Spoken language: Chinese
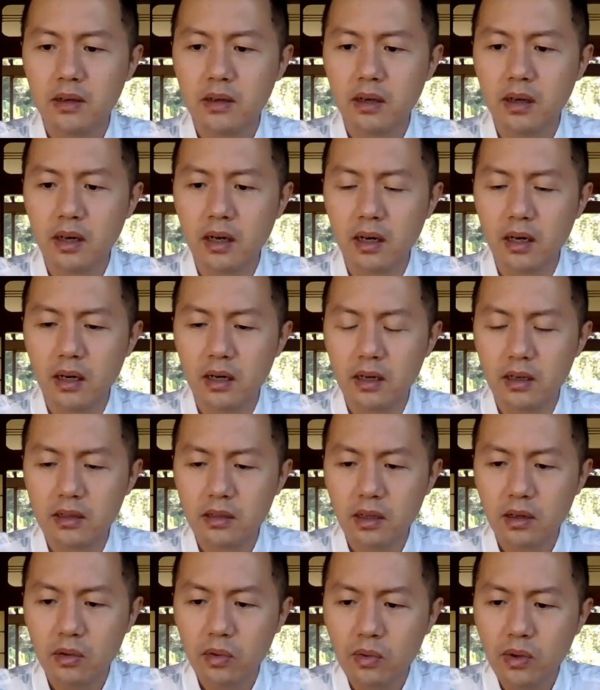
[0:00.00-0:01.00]
呃，
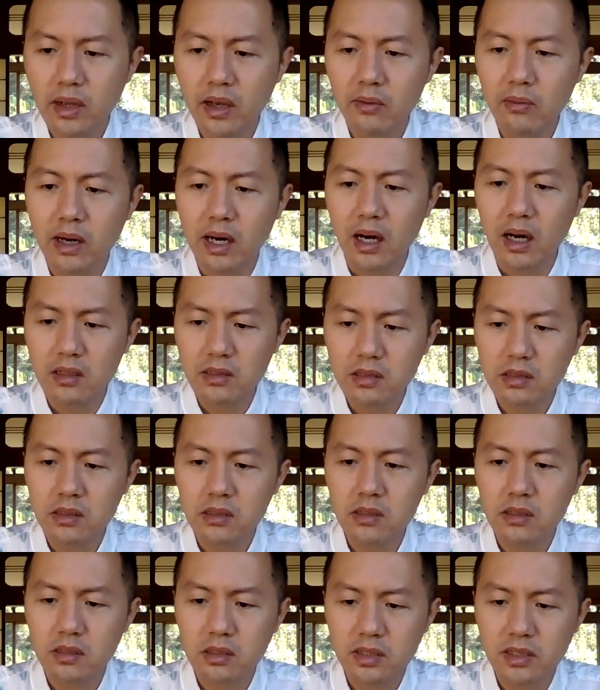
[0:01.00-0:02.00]
这个互联网
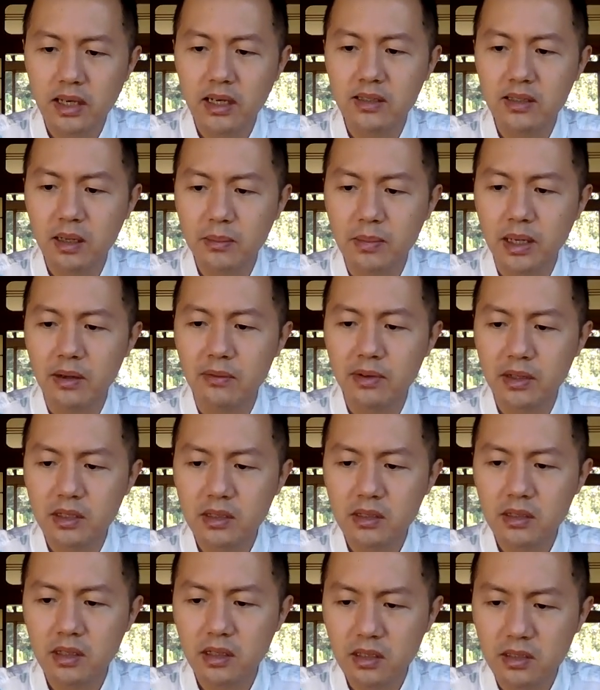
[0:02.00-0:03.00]
是下降百分
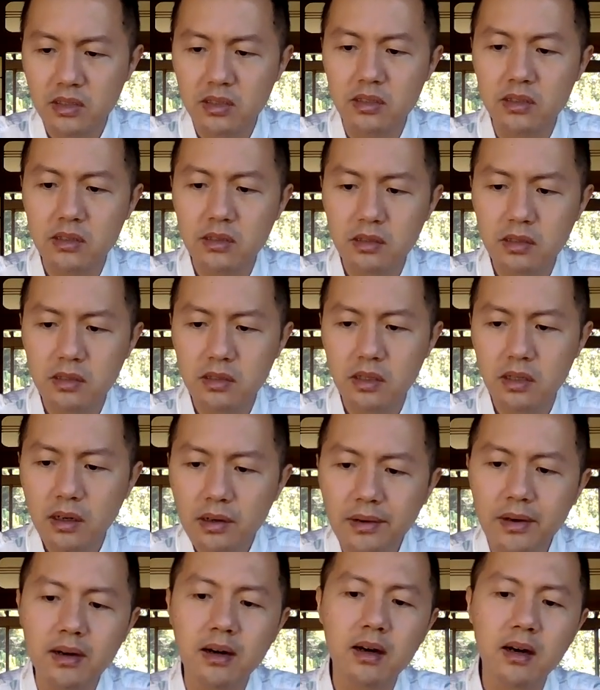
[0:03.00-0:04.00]
之二十
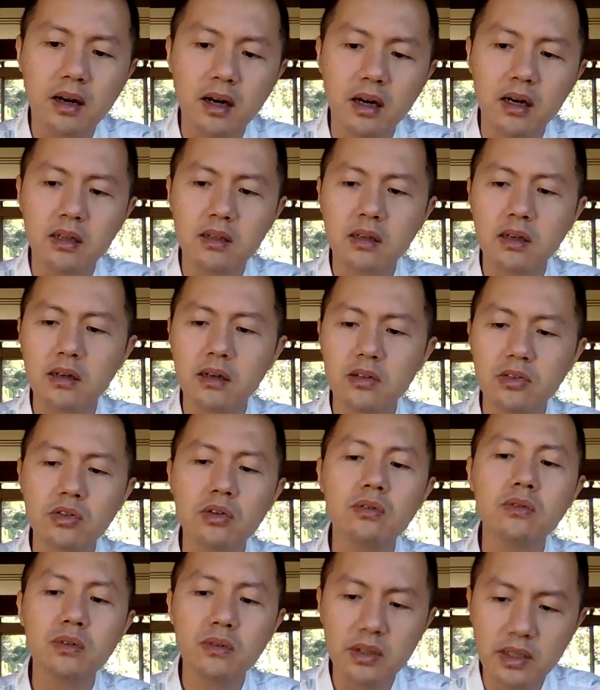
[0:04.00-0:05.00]
二啊，这个
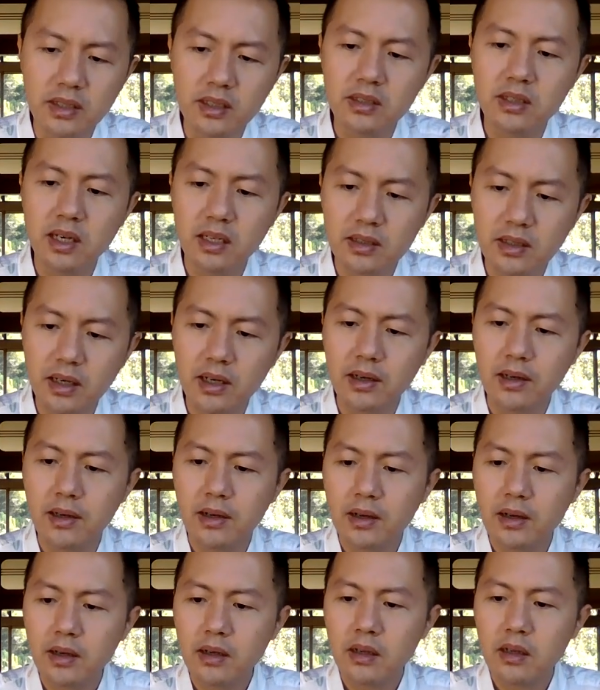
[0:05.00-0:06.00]
收入也是下降。
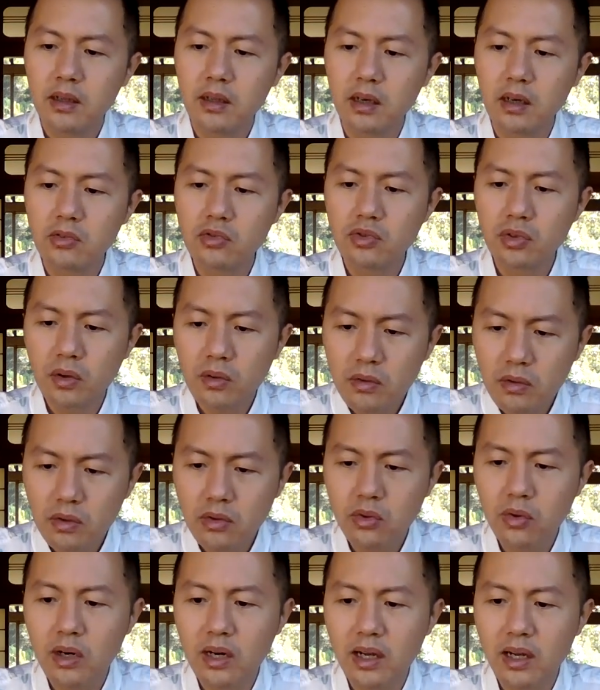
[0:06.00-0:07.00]
然后终
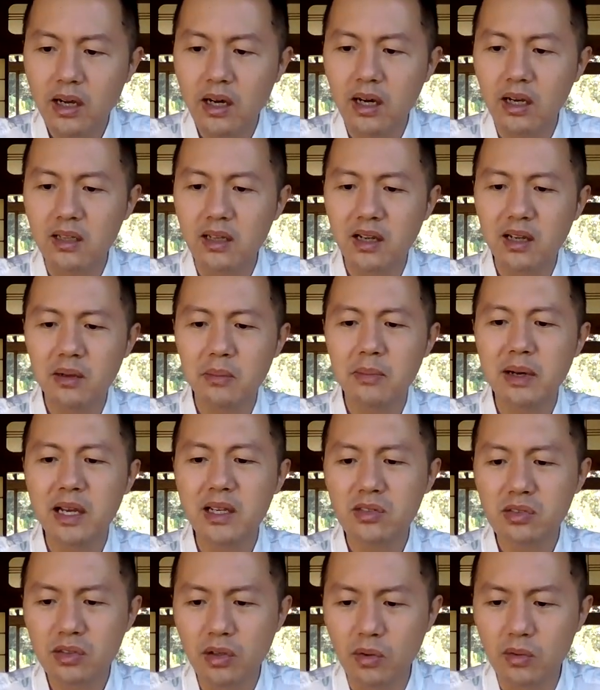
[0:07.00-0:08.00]
端啊，它
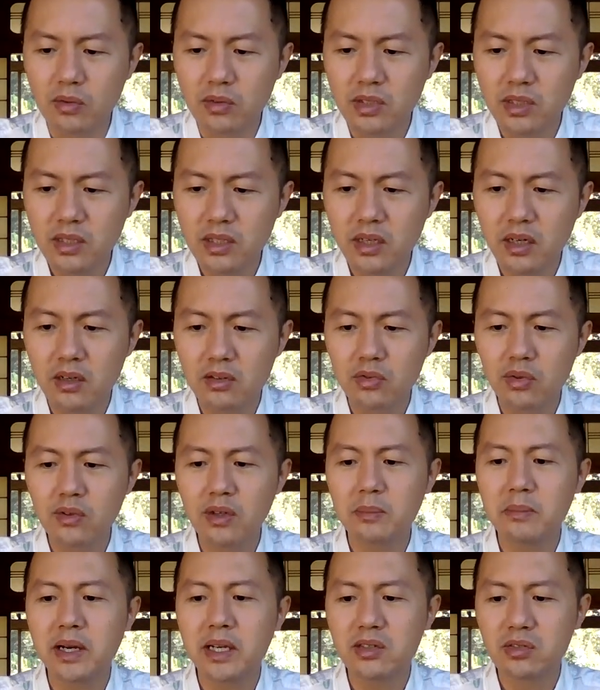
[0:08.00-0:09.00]
卖手机啊，除
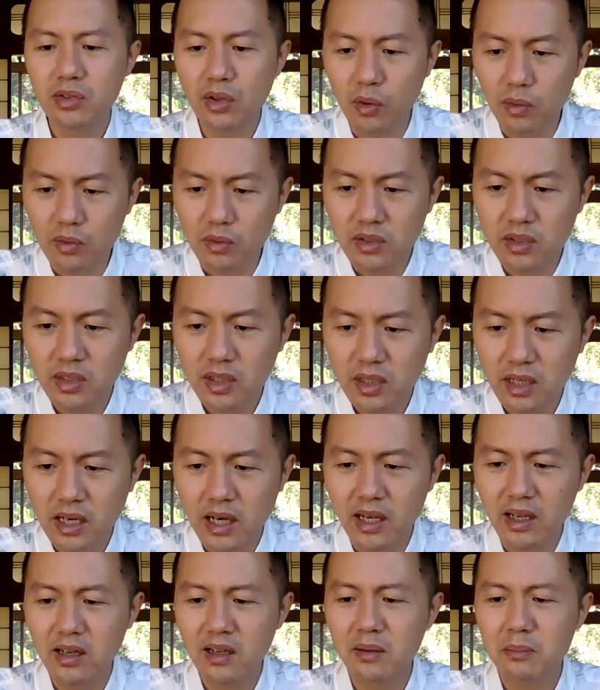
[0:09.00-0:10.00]
了卖手机，
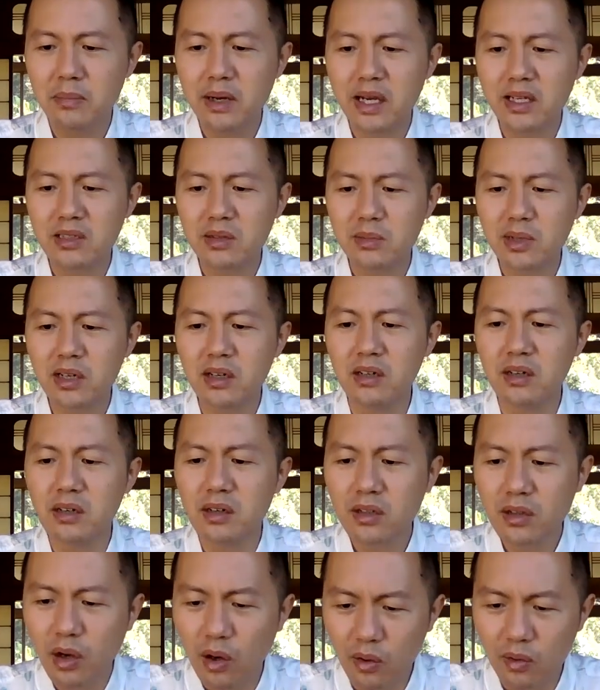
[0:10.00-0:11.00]
还卖什么
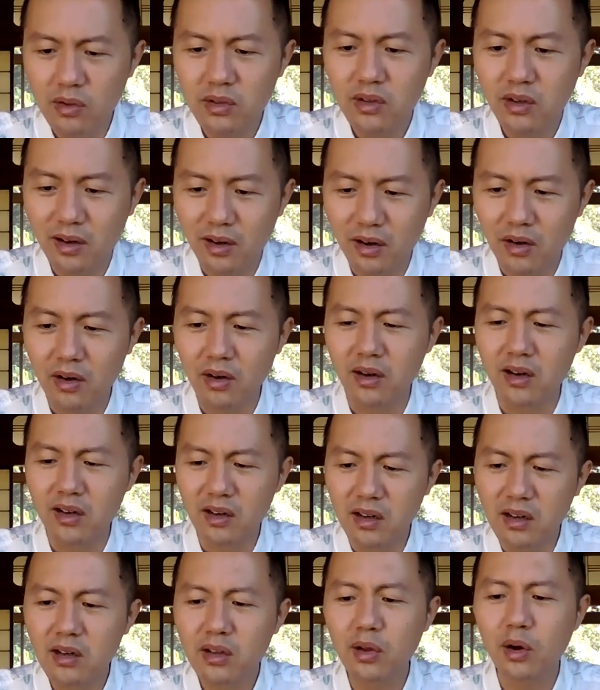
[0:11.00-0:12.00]
儿童哦，
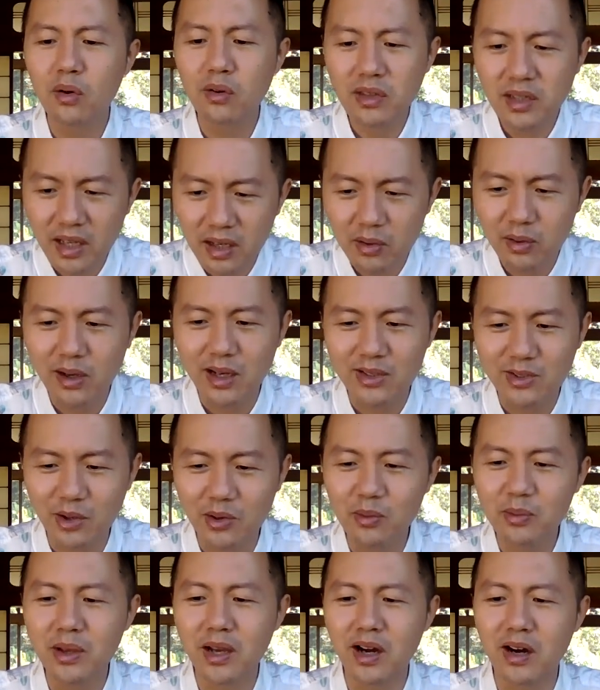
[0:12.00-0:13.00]
儿童电话
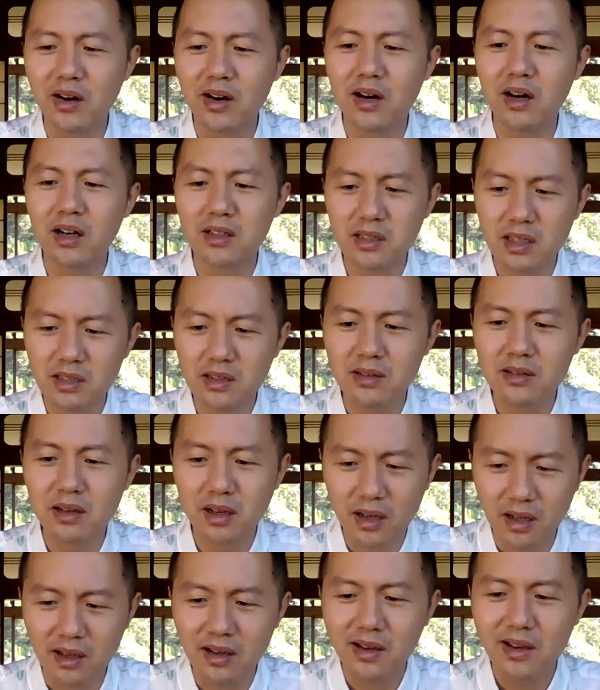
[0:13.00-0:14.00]
手表啊，这
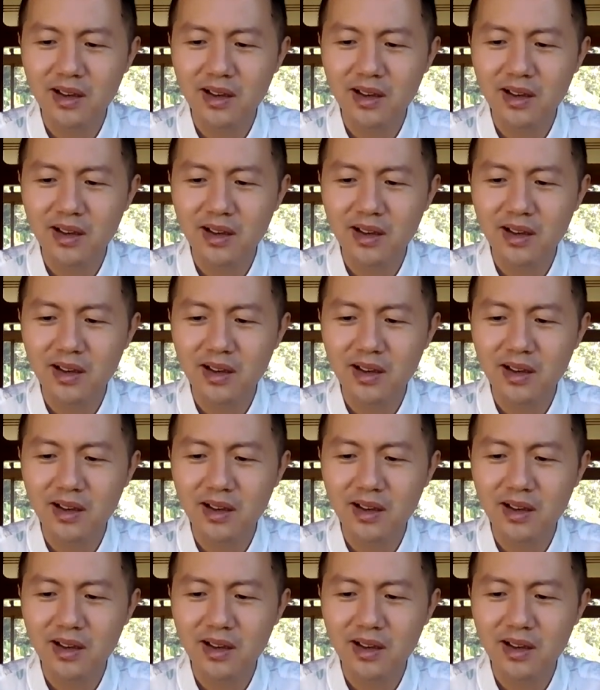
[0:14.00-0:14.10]
很。